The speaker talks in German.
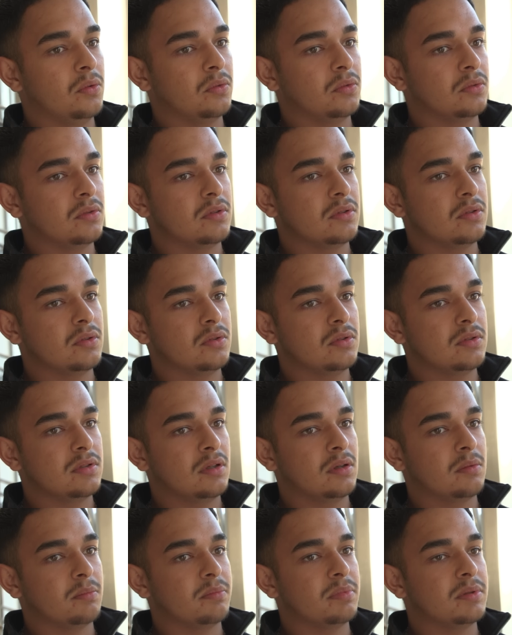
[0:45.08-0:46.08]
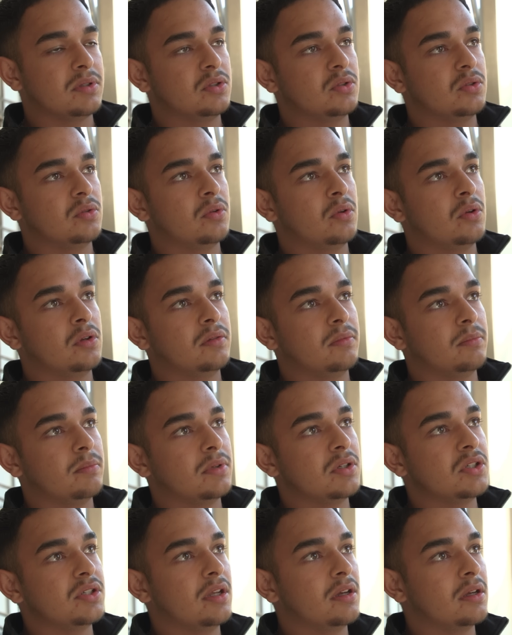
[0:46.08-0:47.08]
Und sozusagen bis zur 9.
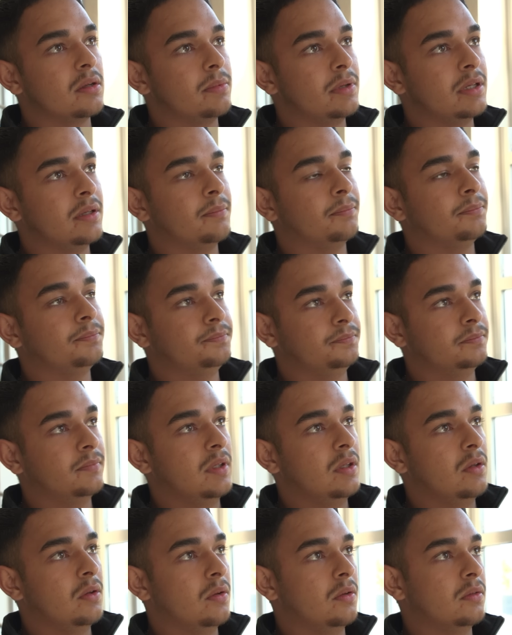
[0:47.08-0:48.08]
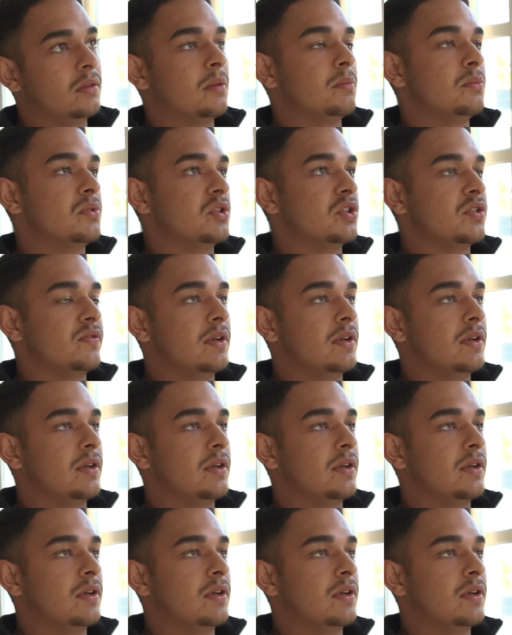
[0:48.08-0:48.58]
bin ich da geblieben. Und dann okay.